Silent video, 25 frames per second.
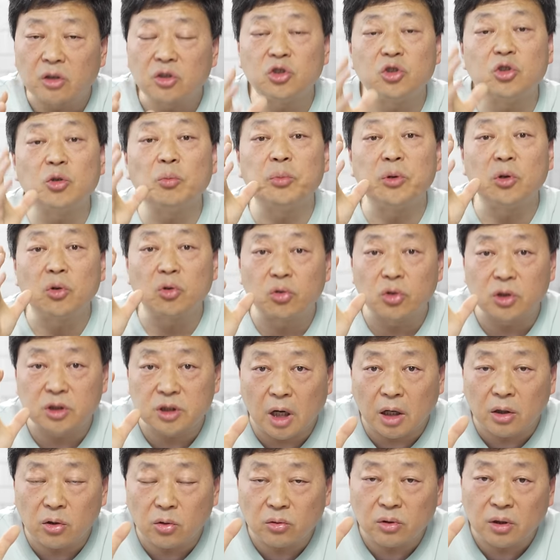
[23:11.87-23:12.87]
你就比如说
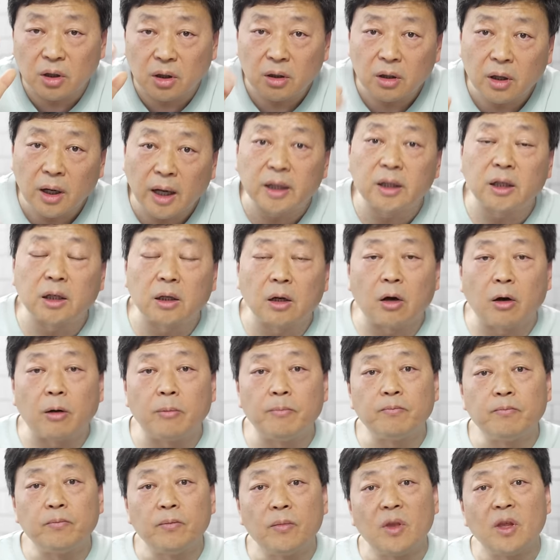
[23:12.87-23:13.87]
张勇的海底捞，
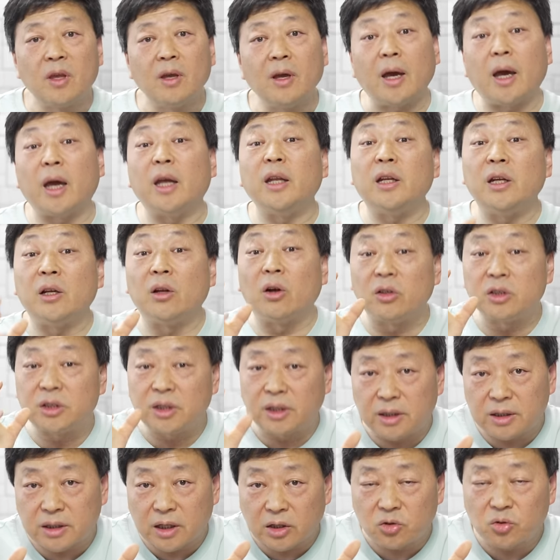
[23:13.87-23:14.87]
海底捞现
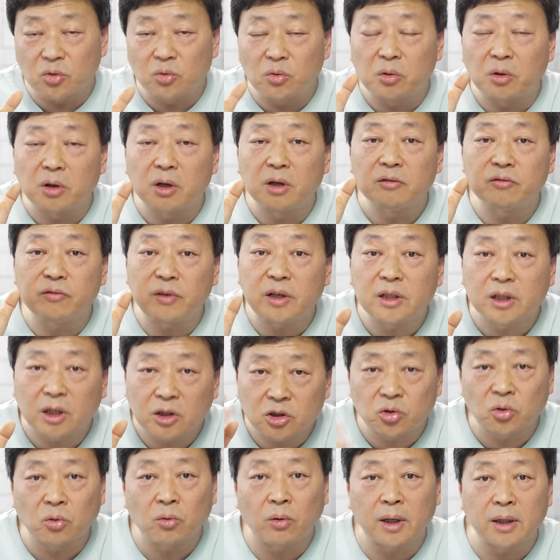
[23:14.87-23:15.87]
在在中国非
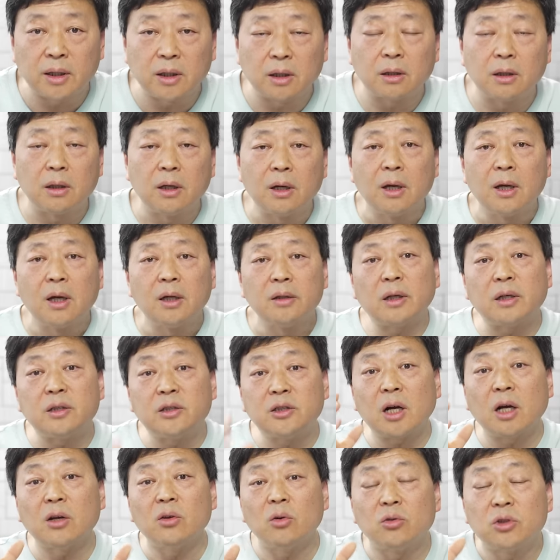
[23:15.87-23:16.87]
常受欢迎，但
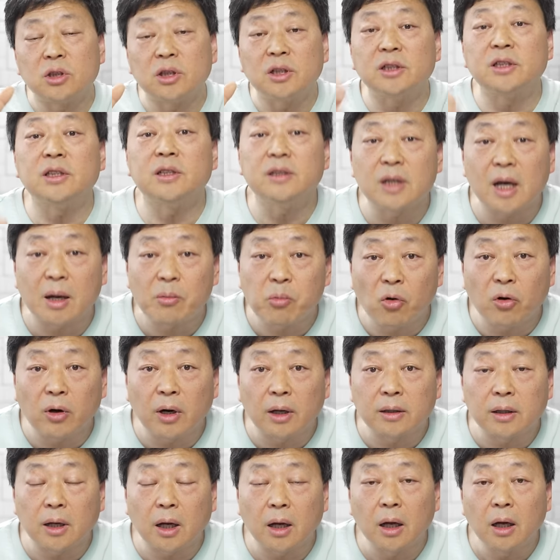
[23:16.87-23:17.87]
张勇是个新加坡
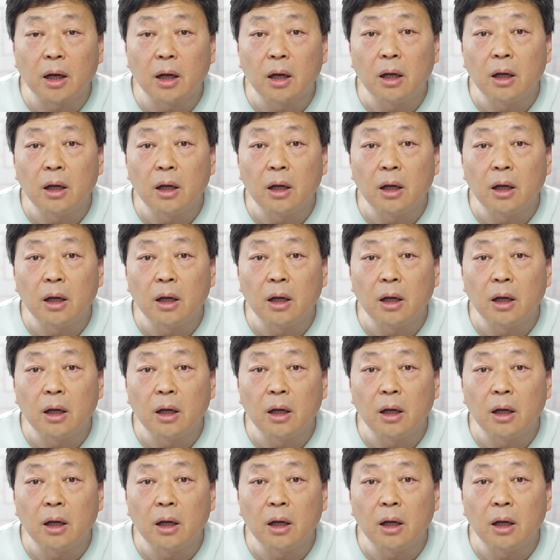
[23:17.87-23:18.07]
人呢，